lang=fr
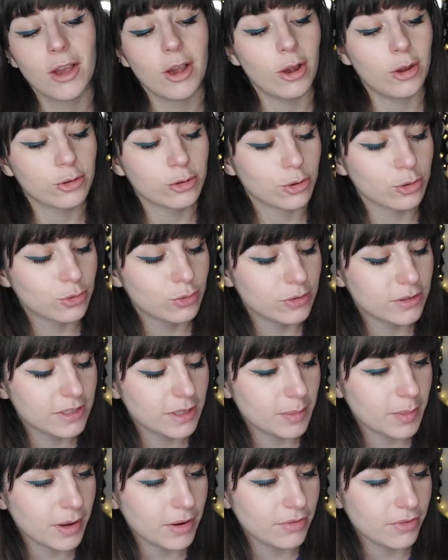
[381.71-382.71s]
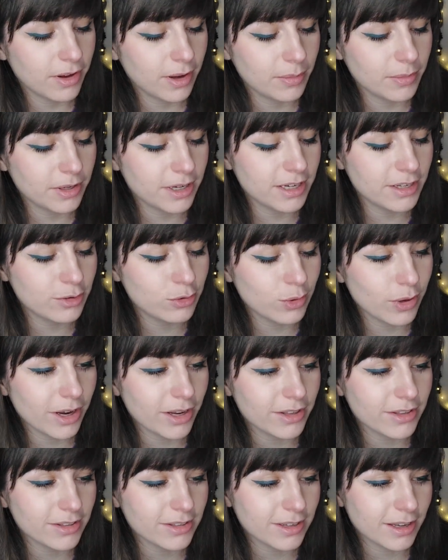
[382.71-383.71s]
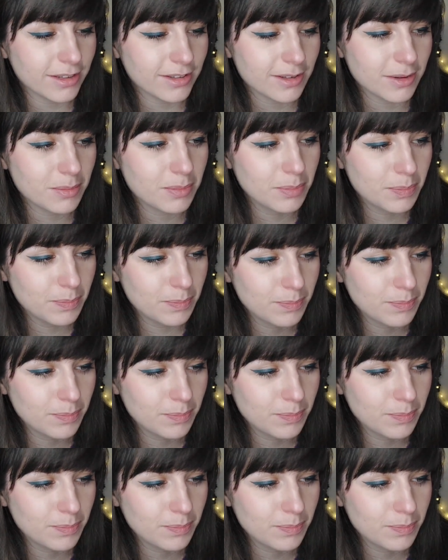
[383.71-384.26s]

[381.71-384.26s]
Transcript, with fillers: entre toutes ces belles femmes. L'histoire est assez